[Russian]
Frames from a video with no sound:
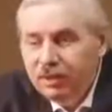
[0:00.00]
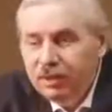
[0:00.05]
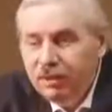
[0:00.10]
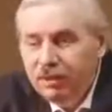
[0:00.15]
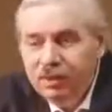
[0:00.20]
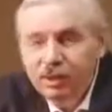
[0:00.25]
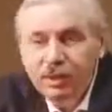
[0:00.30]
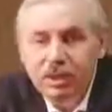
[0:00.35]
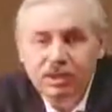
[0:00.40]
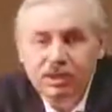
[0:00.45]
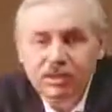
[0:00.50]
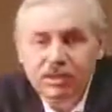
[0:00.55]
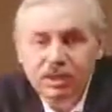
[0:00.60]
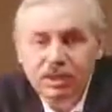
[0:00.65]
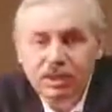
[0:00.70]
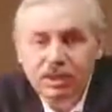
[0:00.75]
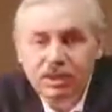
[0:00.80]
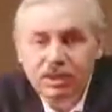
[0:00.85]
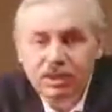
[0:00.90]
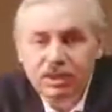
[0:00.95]
Люди,
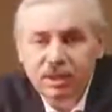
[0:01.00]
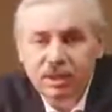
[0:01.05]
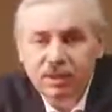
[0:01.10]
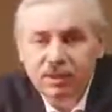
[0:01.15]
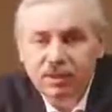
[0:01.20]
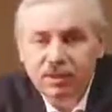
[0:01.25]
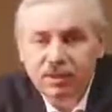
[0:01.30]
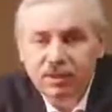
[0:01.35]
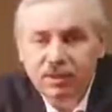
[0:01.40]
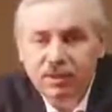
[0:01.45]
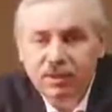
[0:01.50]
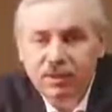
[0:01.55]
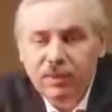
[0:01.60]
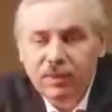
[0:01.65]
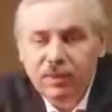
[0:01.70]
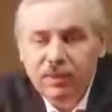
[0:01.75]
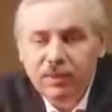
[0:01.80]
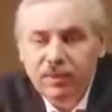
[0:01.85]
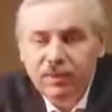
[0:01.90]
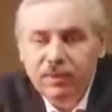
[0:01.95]
которые не считают, что
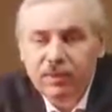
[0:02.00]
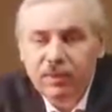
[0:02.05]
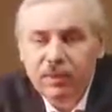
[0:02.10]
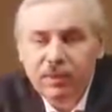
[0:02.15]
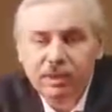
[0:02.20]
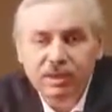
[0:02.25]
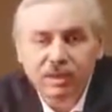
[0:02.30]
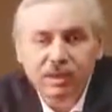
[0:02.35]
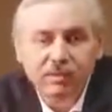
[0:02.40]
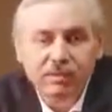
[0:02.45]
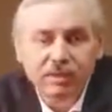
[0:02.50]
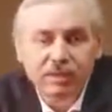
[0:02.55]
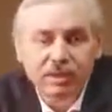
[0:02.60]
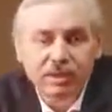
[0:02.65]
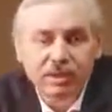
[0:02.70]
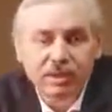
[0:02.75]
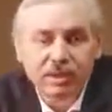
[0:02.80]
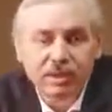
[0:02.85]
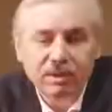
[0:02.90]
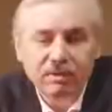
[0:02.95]
мы должны
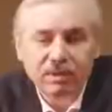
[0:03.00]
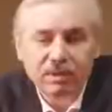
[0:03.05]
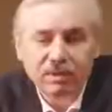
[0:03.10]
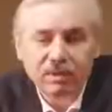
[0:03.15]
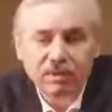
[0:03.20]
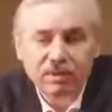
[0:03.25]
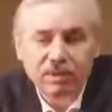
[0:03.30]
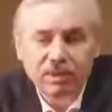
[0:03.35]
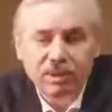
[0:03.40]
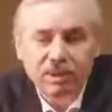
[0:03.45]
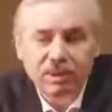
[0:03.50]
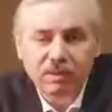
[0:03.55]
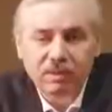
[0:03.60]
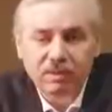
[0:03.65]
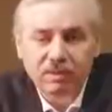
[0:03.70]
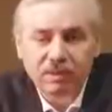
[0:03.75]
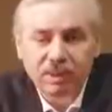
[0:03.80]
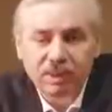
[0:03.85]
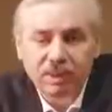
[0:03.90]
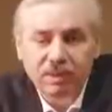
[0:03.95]
превратиться в рабов,
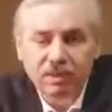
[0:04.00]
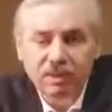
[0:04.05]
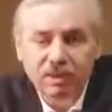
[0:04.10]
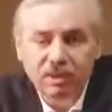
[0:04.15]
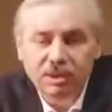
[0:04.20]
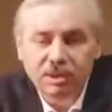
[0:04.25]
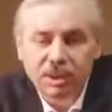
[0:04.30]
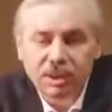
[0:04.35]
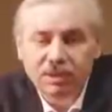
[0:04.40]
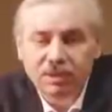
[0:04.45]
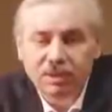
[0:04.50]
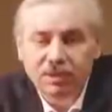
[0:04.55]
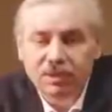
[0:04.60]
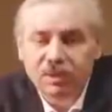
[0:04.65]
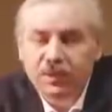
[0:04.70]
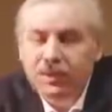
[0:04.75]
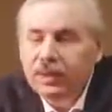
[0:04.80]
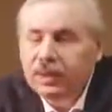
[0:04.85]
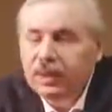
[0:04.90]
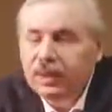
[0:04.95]
которые не считают,
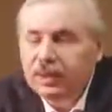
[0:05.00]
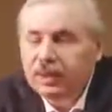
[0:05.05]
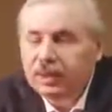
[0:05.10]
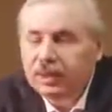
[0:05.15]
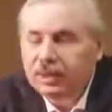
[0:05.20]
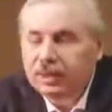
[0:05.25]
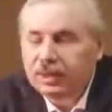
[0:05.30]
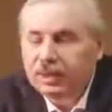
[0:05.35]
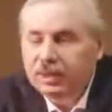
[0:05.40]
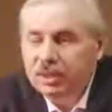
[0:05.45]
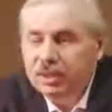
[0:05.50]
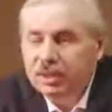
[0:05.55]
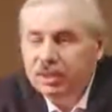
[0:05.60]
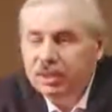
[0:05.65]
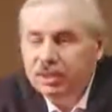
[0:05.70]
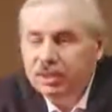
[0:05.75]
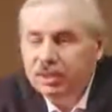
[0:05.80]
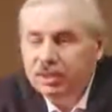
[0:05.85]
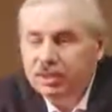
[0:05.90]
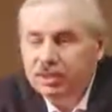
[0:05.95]
что наша
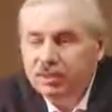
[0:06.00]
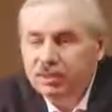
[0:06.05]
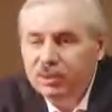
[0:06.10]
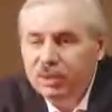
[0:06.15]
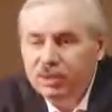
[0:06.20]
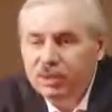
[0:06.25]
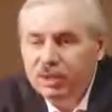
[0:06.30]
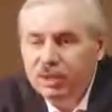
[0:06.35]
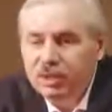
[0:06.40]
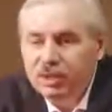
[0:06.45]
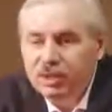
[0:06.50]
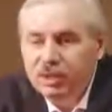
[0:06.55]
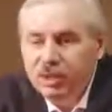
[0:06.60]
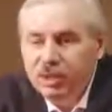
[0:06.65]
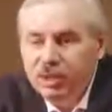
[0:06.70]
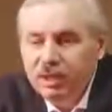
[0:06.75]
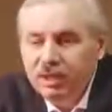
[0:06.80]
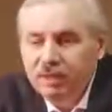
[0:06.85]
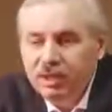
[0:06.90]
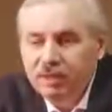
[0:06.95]
страна должна быть стать
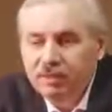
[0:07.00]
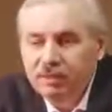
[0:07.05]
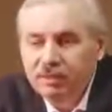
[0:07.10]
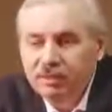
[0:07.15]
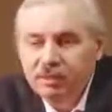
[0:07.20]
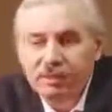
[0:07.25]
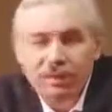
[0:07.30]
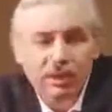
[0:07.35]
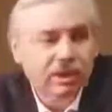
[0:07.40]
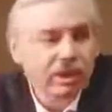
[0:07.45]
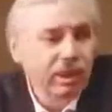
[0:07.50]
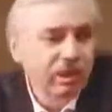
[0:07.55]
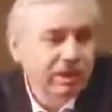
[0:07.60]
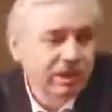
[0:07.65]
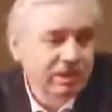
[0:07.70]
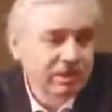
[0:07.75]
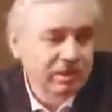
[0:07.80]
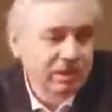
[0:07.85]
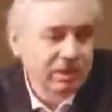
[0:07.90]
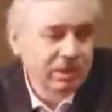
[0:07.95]
сырым
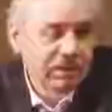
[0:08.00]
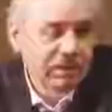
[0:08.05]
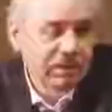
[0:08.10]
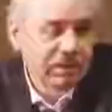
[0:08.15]
придатком